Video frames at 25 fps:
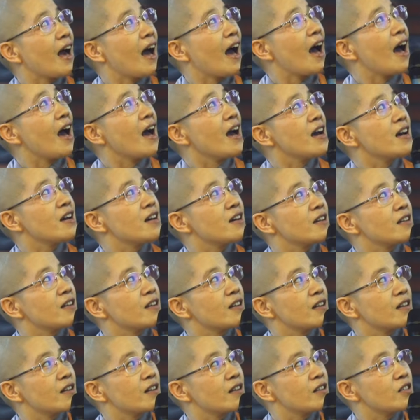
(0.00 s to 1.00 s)
là
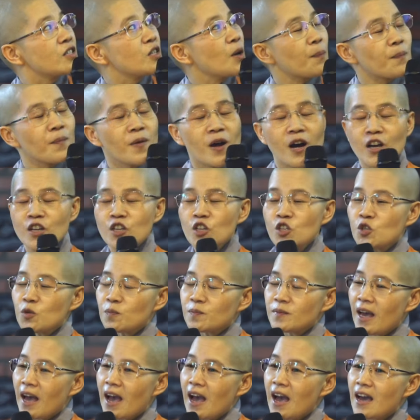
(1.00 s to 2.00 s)
giúp đỡ cho
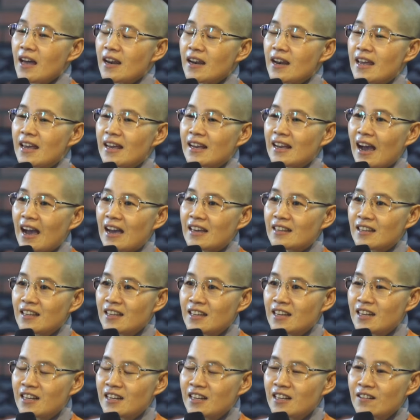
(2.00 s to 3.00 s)
chúng ta để cải
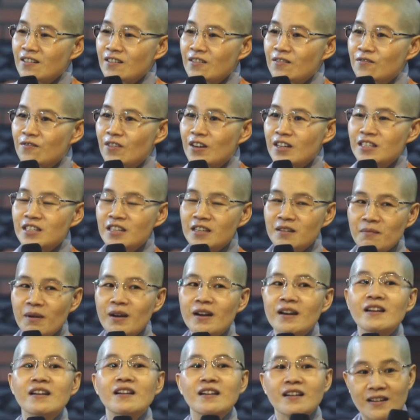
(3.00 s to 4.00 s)
thiện với chính
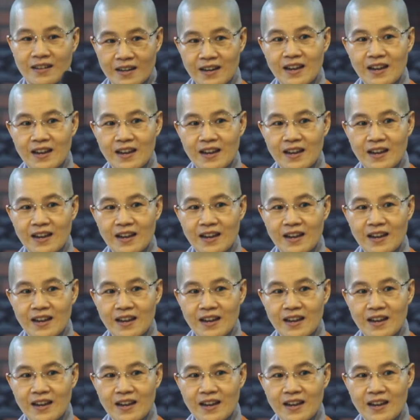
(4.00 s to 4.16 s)
mình